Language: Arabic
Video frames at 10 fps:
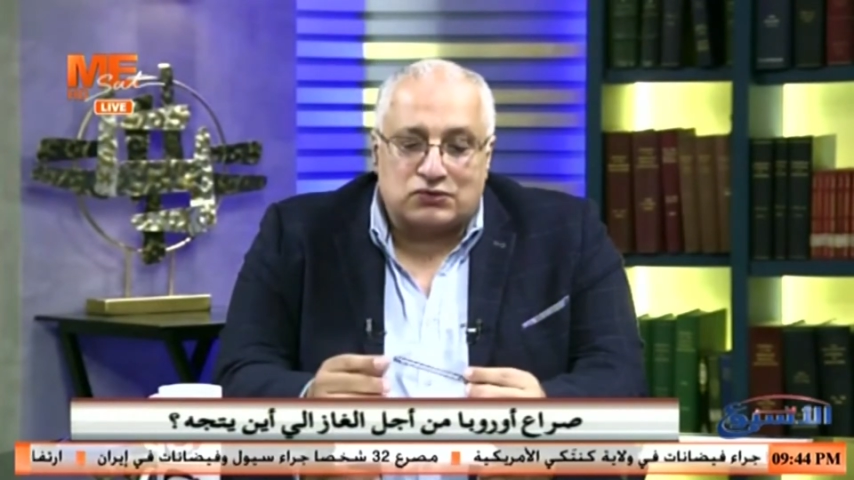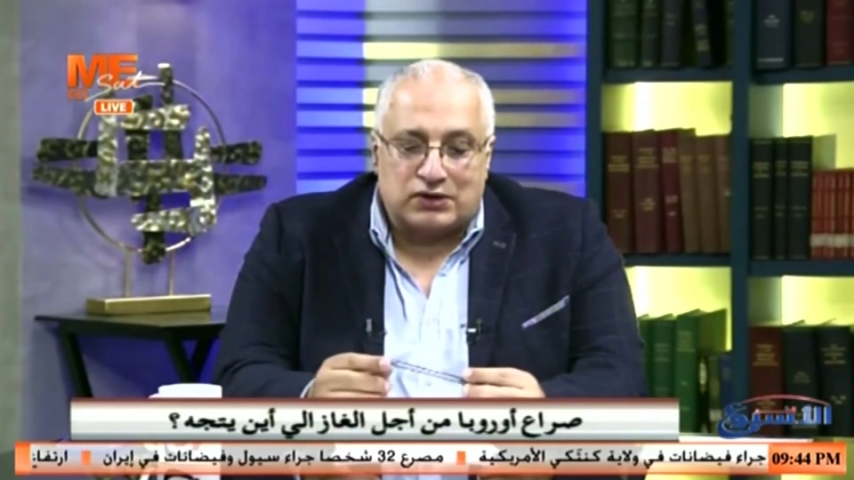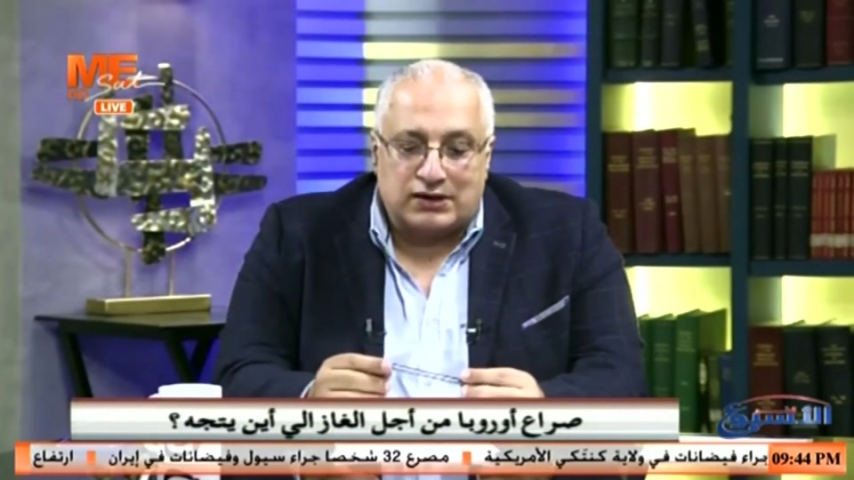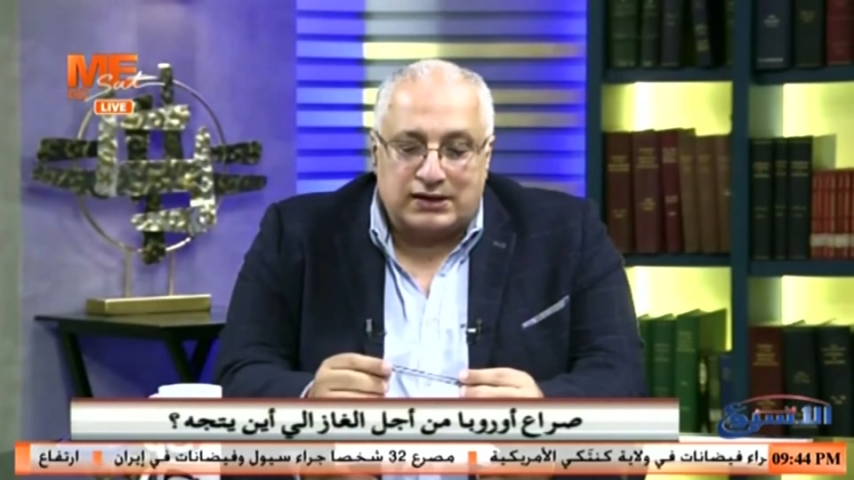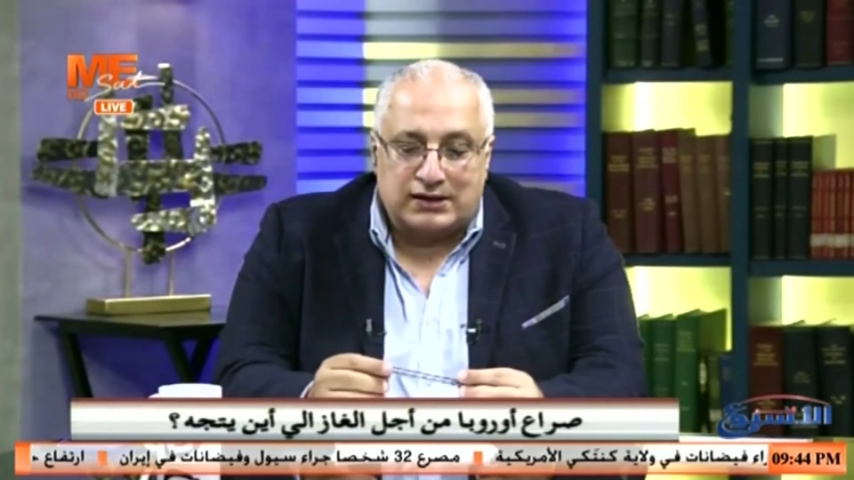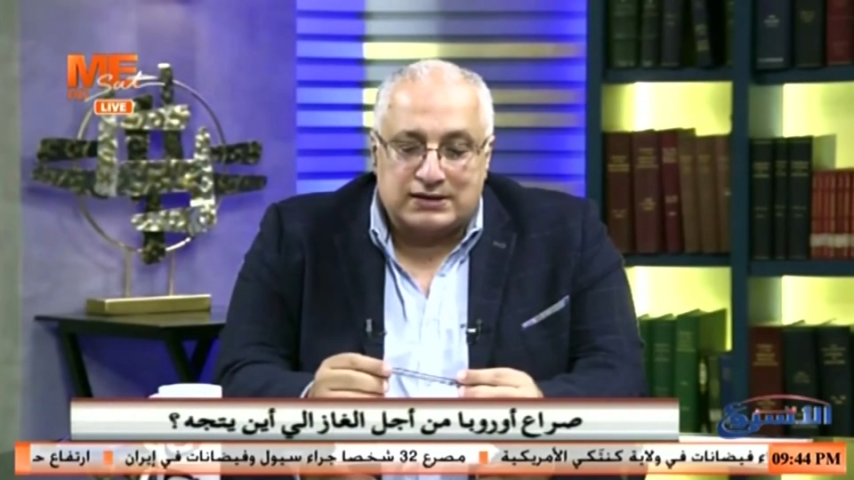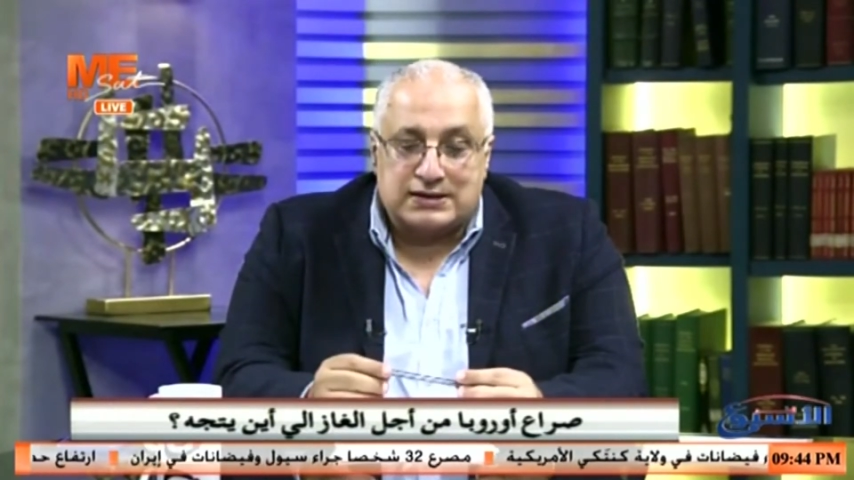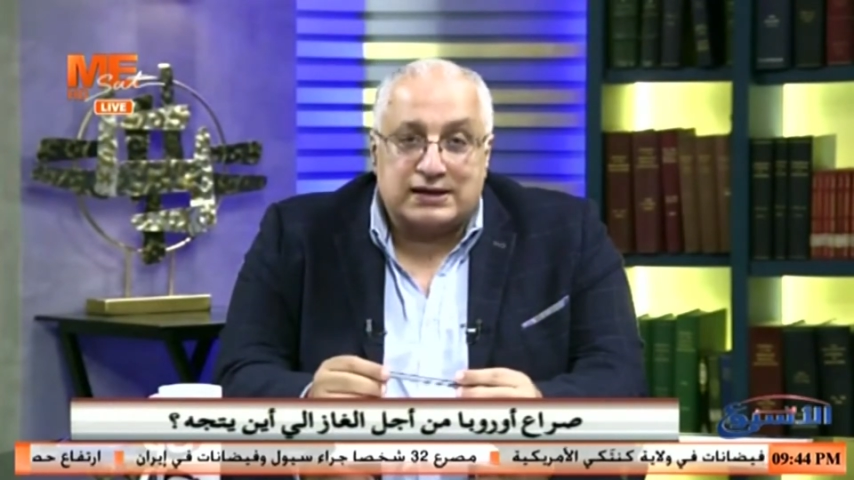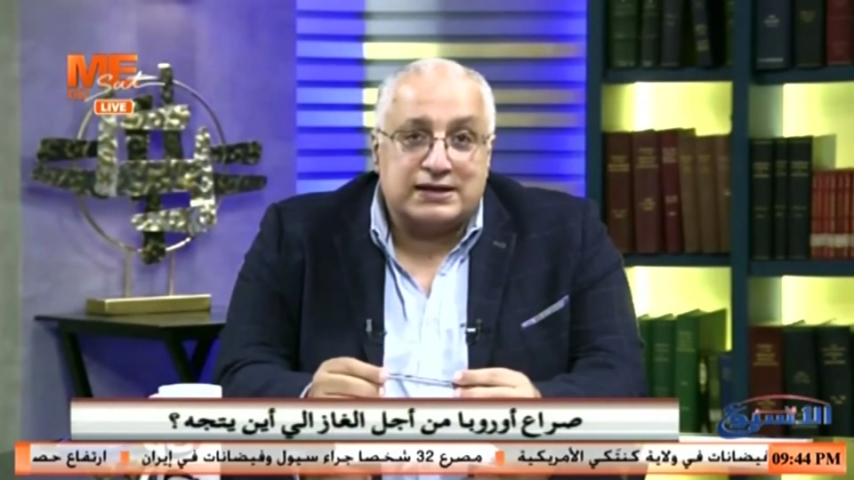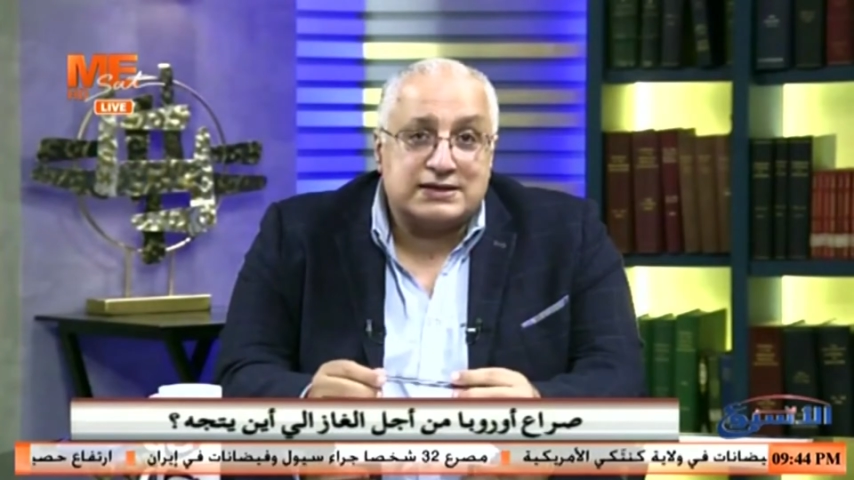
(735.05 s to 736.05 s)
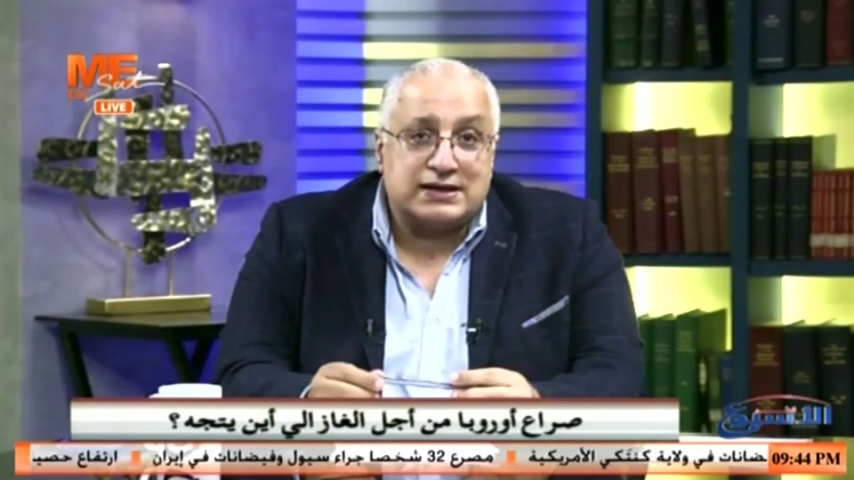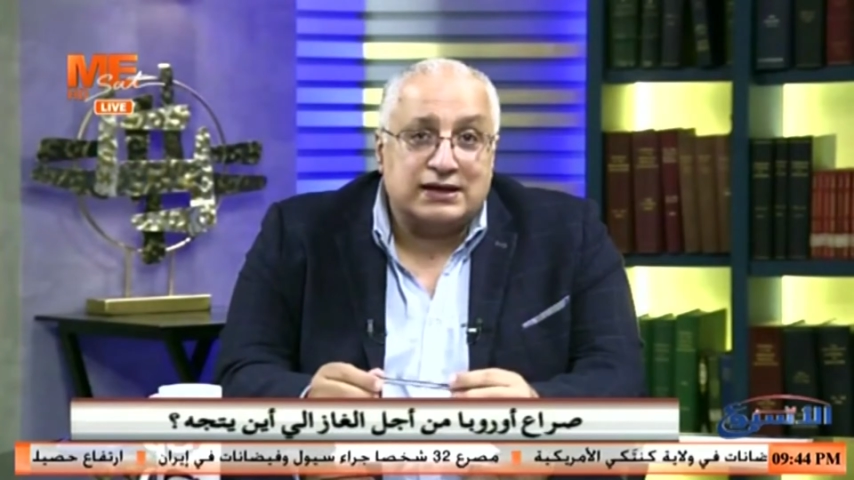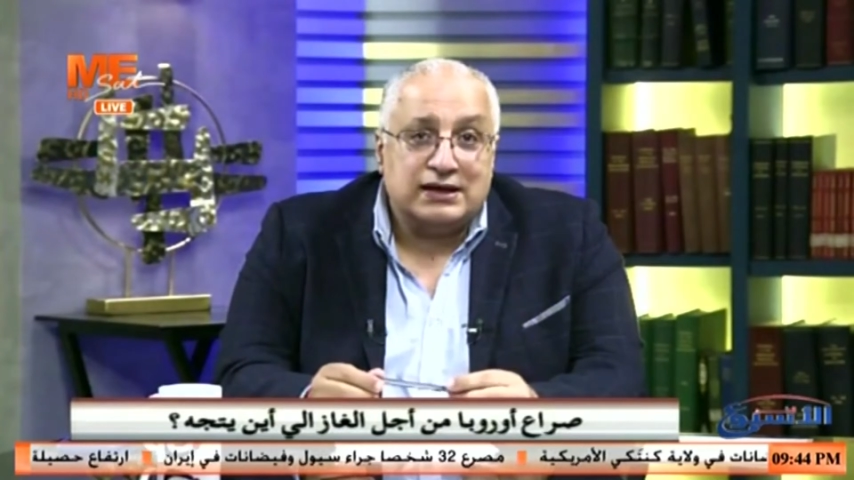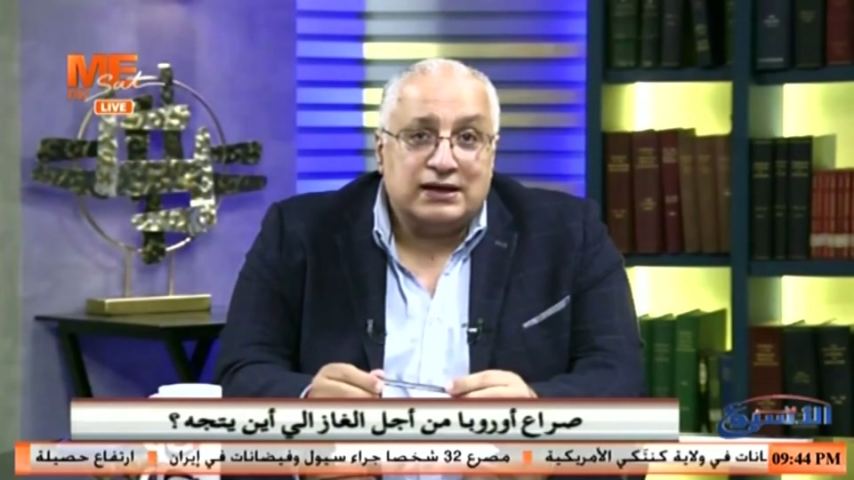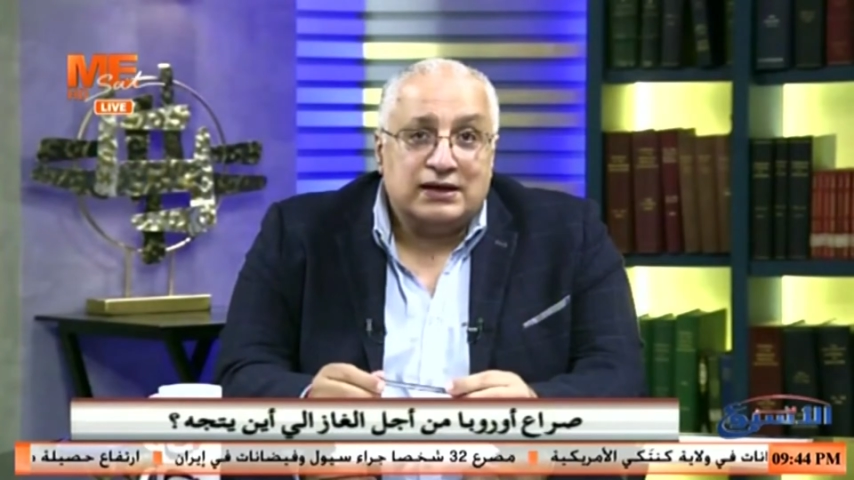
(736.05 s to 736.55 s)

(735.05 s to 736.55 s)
اوكرانيا زيلينسكي